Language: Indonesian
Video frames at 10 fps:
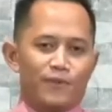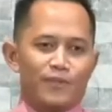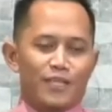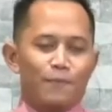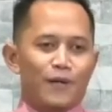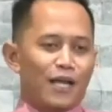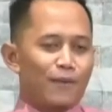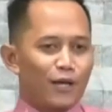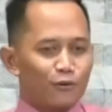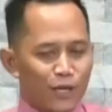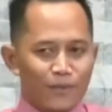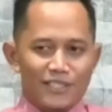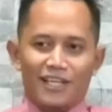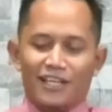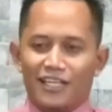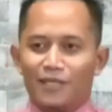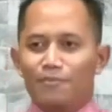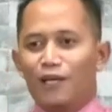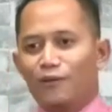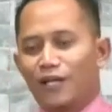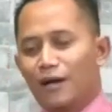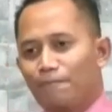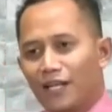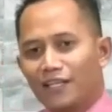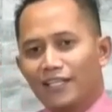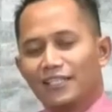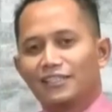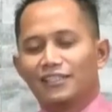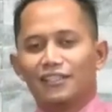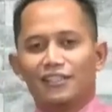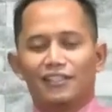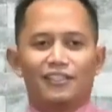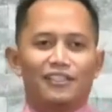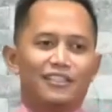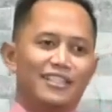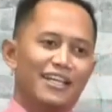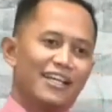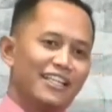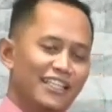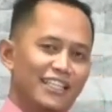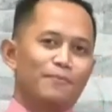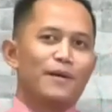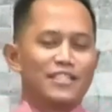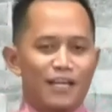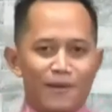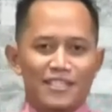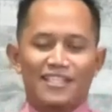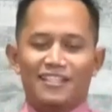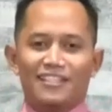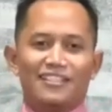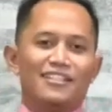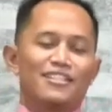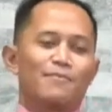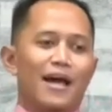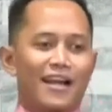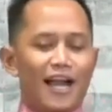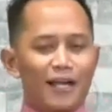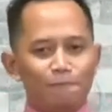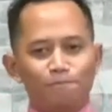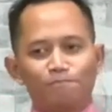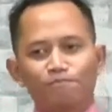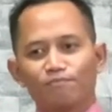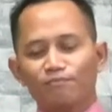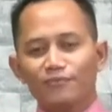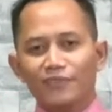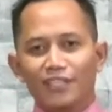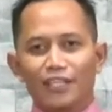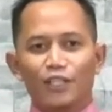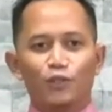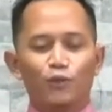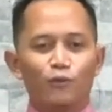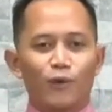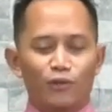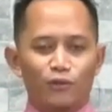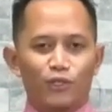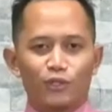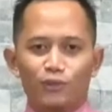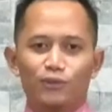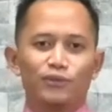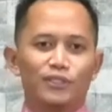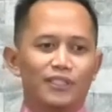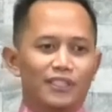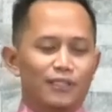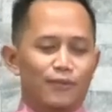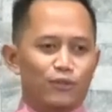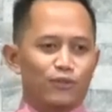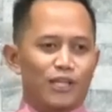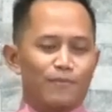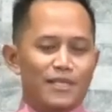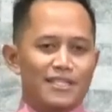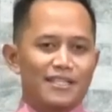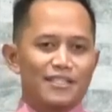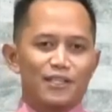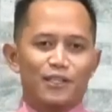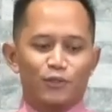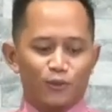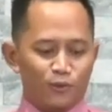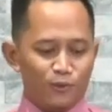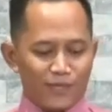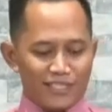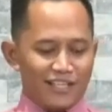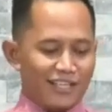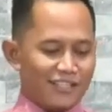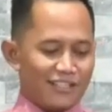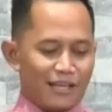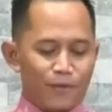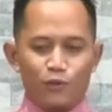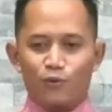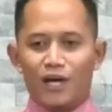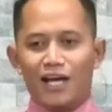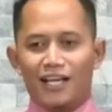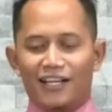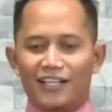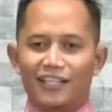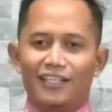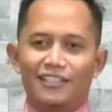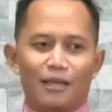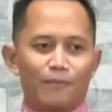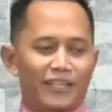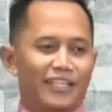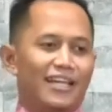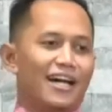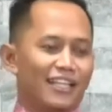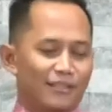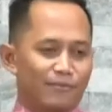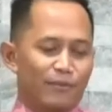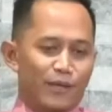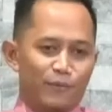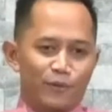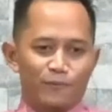Saya pernah melakukan perjalanan melalui kapal ya, eh, dari Banjarmasin ke Semarang. Itu waktu itu, waktu saya masih kecil itu perjalanan selama dua hari sampai tiga hari, Bapak Ibu.